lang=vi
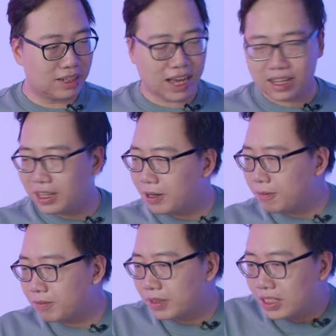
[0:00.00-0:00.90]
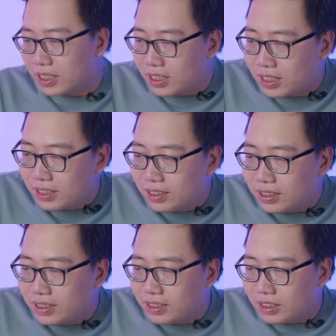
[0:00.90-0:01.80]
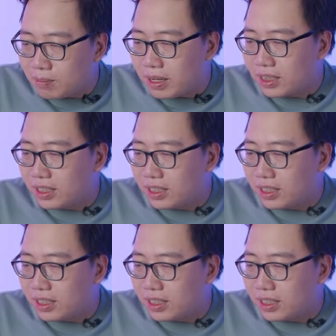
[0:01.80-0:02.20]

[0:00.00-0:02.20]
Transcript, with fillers: hiện tại thì trước mắt